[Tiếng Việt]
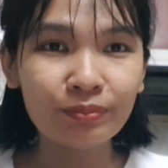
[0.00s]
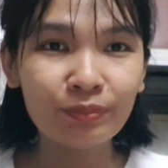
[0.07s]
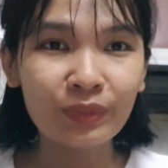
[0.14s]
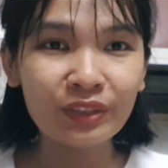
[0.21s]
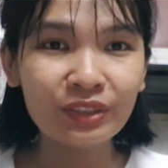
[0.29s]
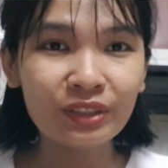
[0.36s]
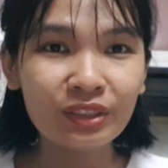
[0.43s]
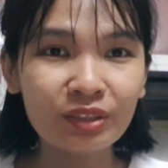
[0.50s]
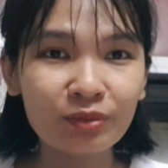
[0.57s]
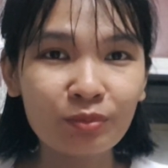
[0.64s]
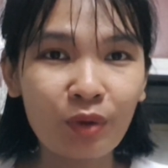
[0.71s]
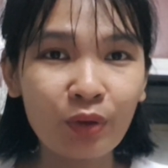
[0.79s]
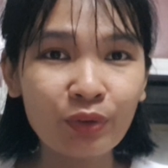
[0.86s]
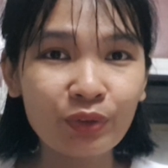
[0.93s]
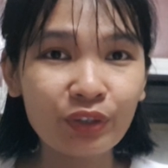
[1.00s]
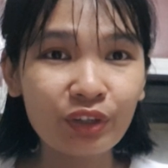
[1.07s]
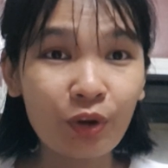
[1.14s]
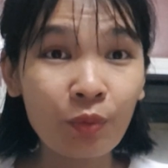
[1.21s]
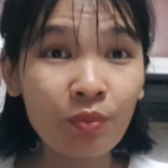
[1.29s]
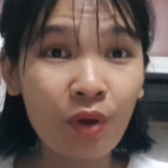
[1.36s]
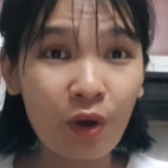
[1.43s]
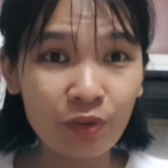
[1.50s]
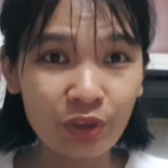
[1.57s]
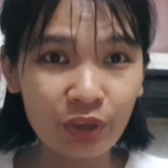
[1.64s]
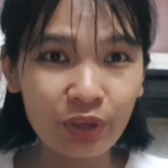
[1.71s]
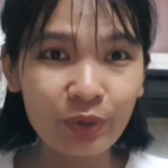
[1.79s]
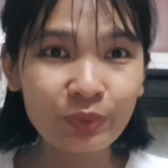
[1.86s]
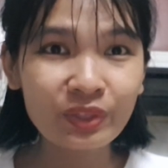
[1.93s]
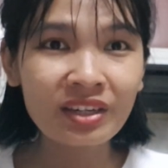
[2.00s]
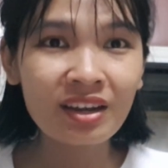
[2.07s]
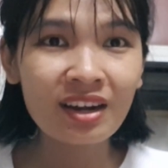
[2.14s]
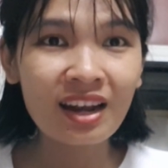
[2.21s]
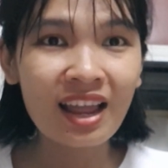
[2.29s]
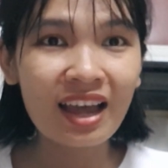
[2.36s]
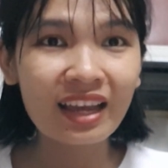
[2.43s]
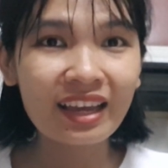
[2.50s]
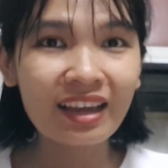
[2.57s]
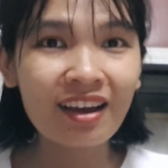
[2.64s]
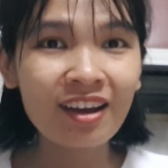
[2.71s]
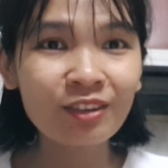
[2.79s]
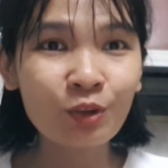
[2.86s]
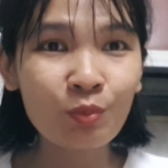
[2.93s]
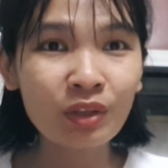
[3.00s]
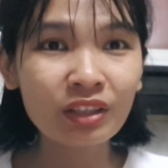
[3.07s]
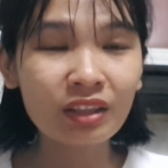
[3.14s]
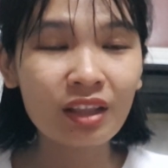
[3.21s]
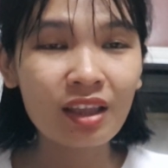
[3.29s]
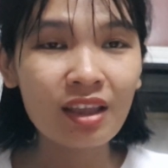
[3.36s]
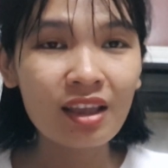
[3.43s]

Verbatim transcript: mình được mọi người ủng hộ nhiều cho nên là kênh của mình